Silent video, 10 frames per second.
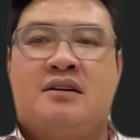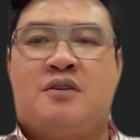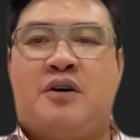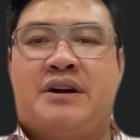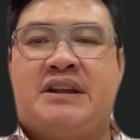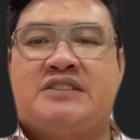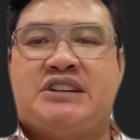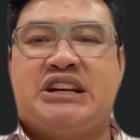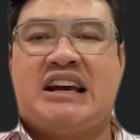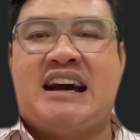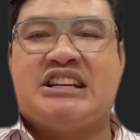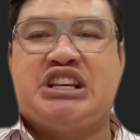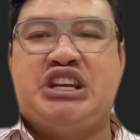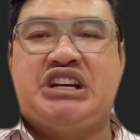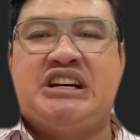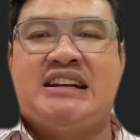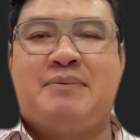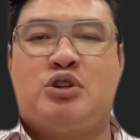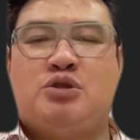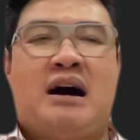ก่อนที่สถานการณ์จะดีขึ้นใน
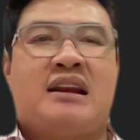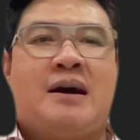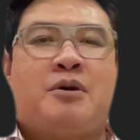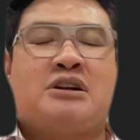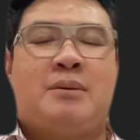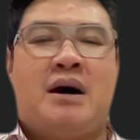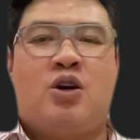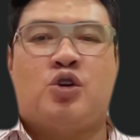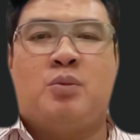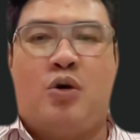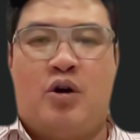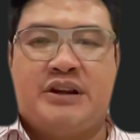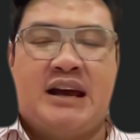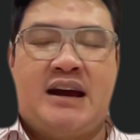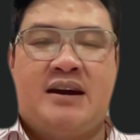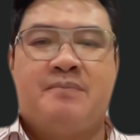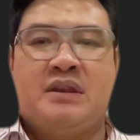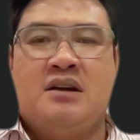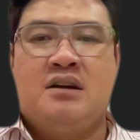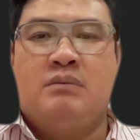ปัจจุบันครับก็ทำให้กทมนี่นะฮะ
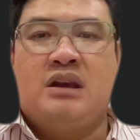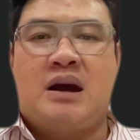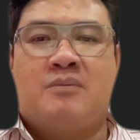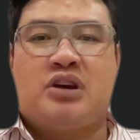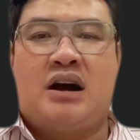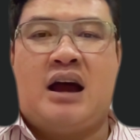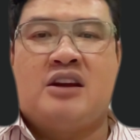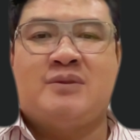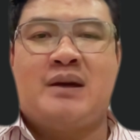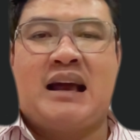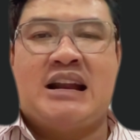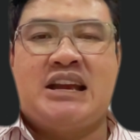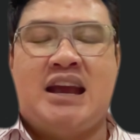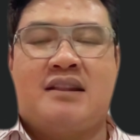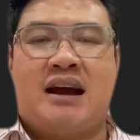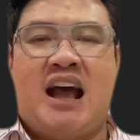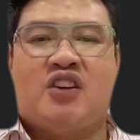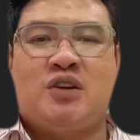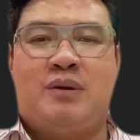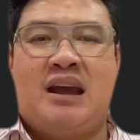มีคำสั่งให้สำนักงงานเขตทั้ง
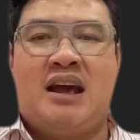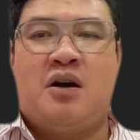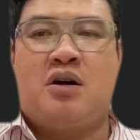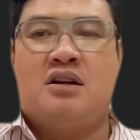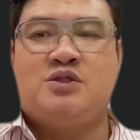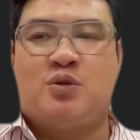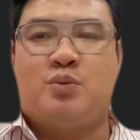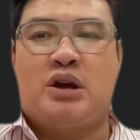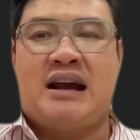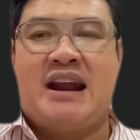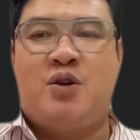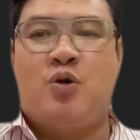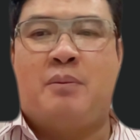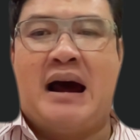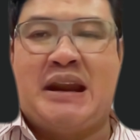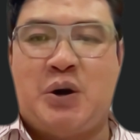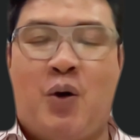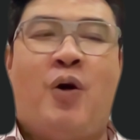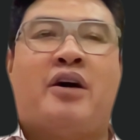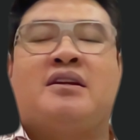50เขตแล้วก็จุดบริการด่วนมหานค
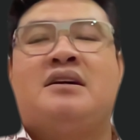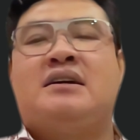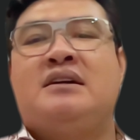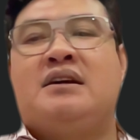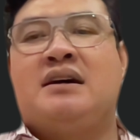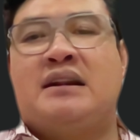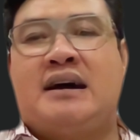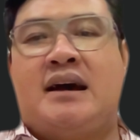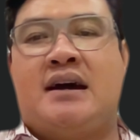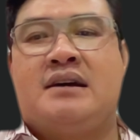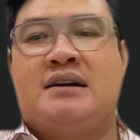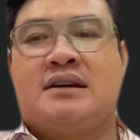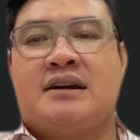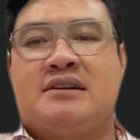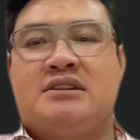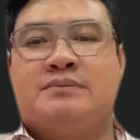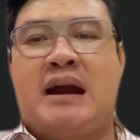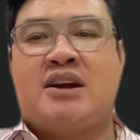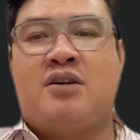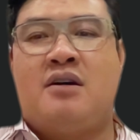รนะฮะ ก็คือ
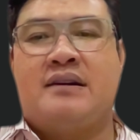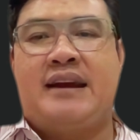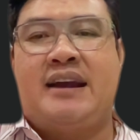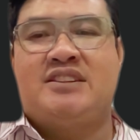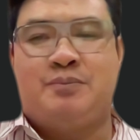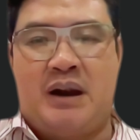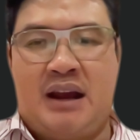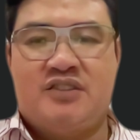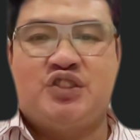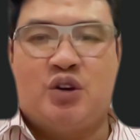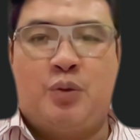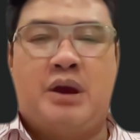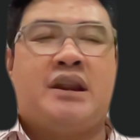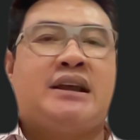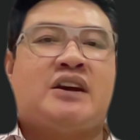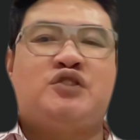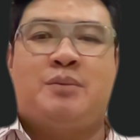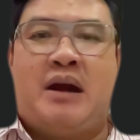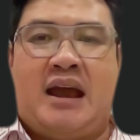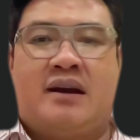Bangkok Express Service เนี่ยทั้ง
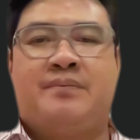10 แห่ง